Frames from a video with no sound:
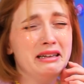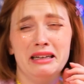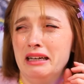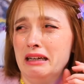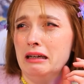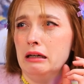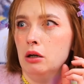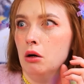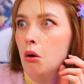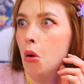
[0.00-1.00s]
खत्म
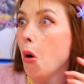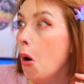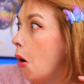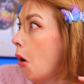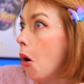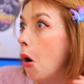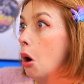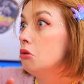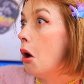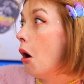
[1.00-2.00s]
हुआ
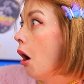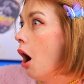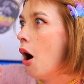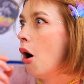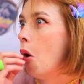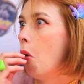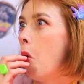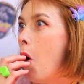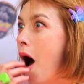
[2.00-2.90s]
वाह ये कमाल का है